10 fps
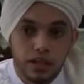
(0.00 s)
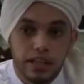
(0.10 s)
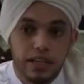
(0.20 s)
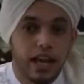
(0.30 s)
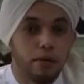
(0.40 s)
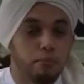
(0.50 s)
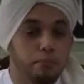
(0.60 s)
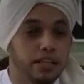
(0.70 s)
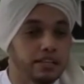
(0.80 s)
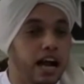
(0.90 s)
yang
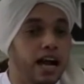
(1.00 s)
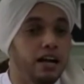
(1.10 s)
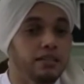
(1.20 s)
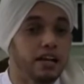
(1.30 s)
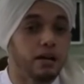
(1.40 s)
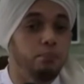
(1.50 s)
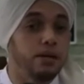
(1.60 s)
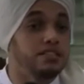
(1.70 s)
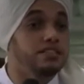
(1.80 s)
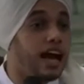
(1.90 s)
bid'ah
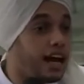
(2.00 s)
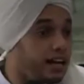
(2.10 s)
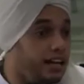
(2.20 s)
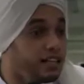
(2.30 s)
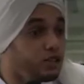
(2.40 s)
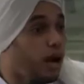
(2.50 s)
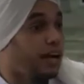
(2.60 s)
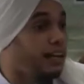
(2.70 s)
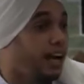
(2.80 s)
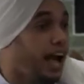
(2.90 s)
terbesar itu
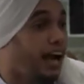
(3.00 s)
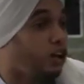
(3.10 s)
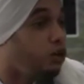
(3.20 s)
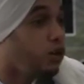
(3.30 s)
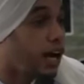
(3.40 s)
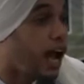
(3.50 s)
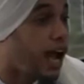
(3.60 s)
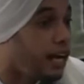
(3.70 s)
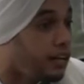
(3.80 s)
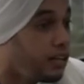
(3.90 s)
adalah Al-Quran.